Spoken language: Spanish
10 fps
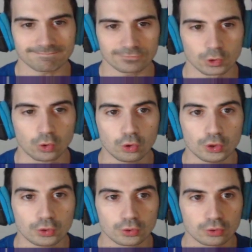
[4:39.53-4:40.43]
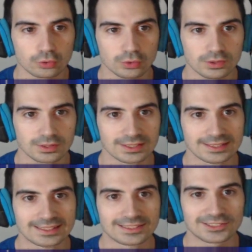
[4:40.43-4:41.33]
Mm, uy,
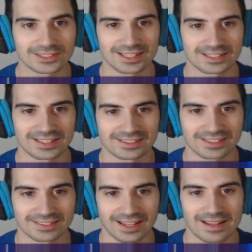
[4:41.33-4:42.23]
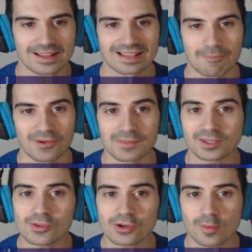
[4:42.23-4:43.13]
no sé, no sé, no sé, sé. O sea, ponedme todo
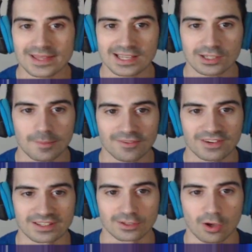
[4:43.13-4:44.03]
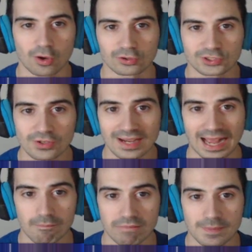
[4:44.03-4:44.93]
el mundo en los comentarios que preferís. Opción
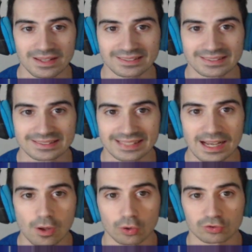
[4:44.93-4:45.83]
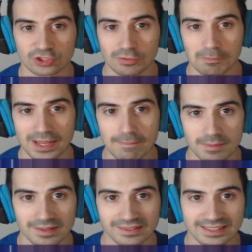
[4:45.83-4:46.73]
A, vivir sin sal. O Opción B,
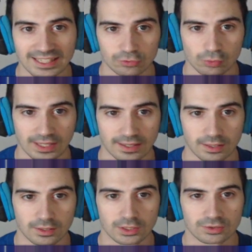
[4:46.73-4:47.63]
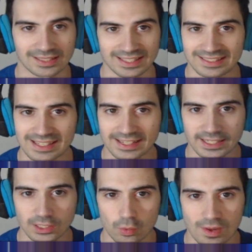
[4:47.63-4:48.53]
vivir sin azúcar. O sea, tenéis que
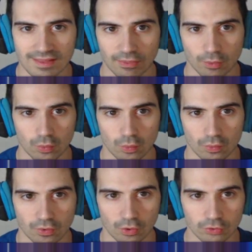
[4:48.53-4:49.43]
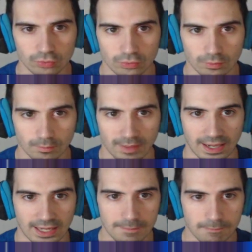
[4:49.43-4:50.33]
elegir una de las dos.
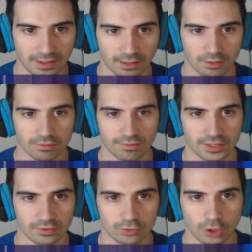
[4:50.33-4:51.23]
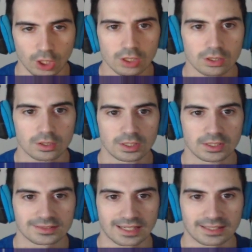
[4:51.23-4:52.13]
Vale, perfecto.
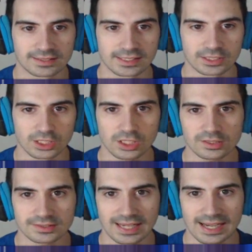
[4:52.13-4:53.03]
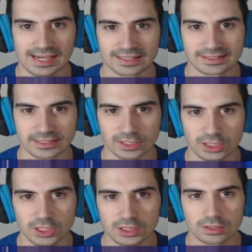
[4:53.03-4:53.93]
Saltito,
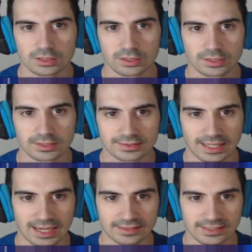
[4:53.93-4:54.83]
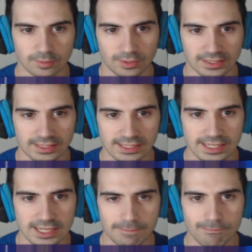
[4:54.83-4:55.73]
saltito. Saltito por
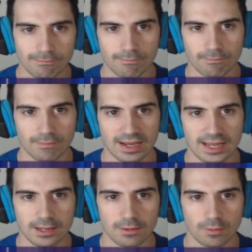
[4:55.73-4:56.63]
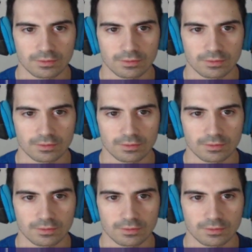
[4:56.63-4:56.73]
aquí. Vale.